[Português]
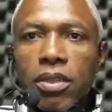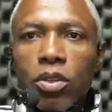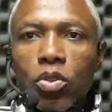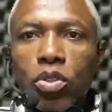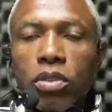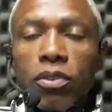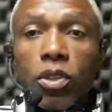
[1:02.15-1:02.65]

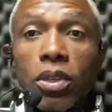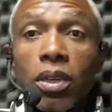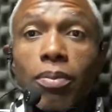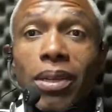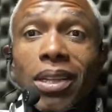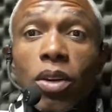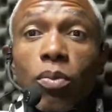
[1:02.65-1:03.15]
Inclusive, eu tenho
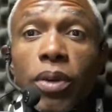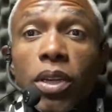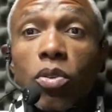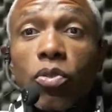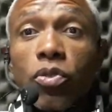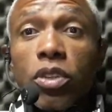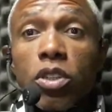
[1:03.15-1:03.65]
que mandar uma que
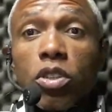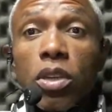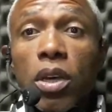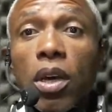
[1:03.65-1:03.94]
eu fiz